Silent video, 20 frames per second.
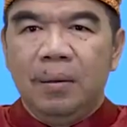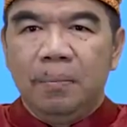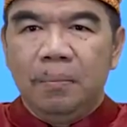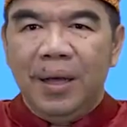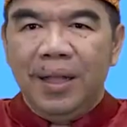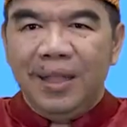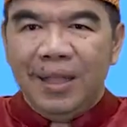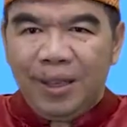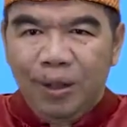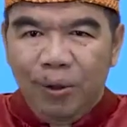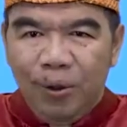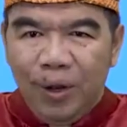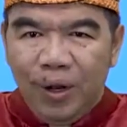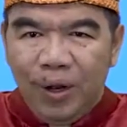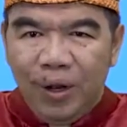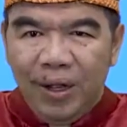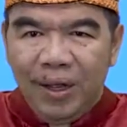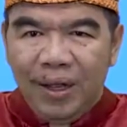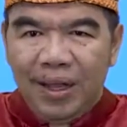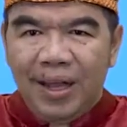Betul,
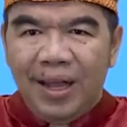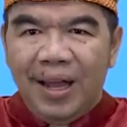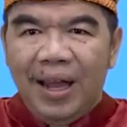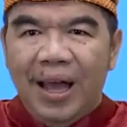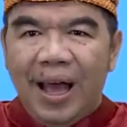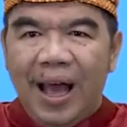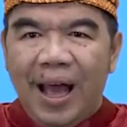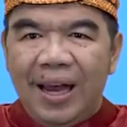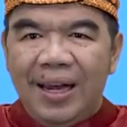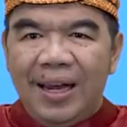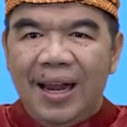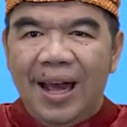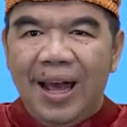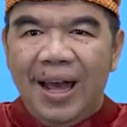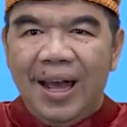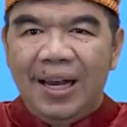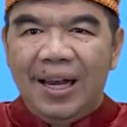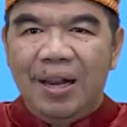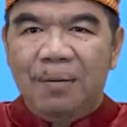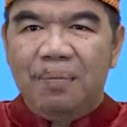ada
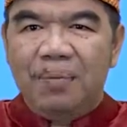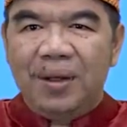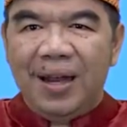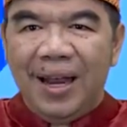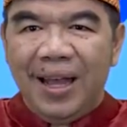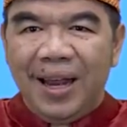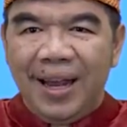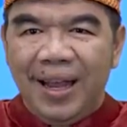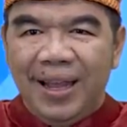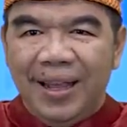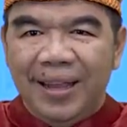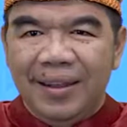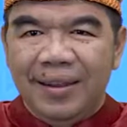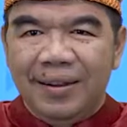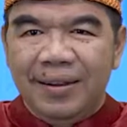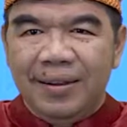enam kelereng.